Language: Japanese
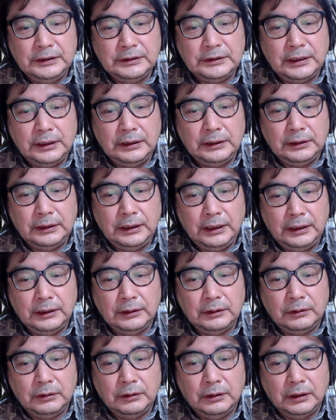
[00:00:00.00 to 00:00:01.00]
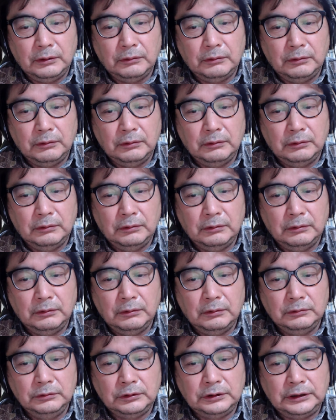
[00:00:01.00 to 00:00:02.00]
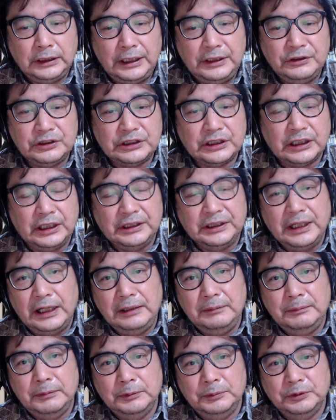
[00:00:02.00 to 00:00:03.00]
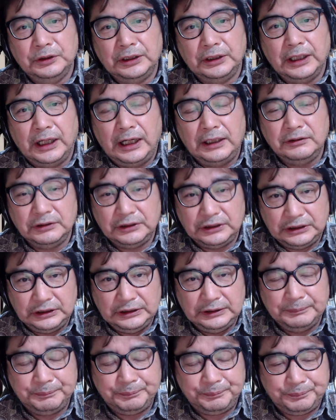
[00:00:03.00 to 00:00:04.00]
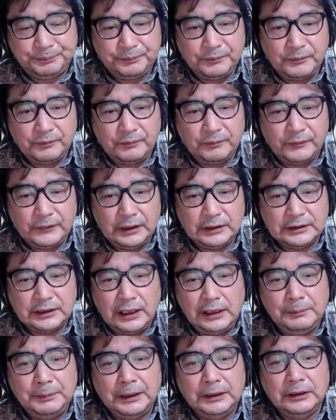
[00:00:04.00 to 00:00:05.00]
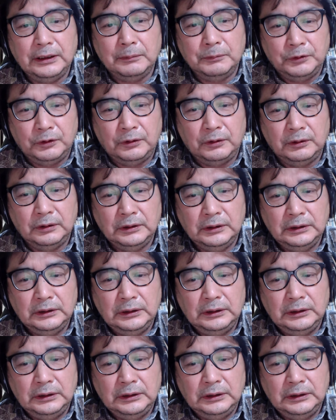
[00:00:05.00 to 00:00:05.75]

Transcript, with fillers: 名性で、訴えるしかない部分ってあるし、裁判でも、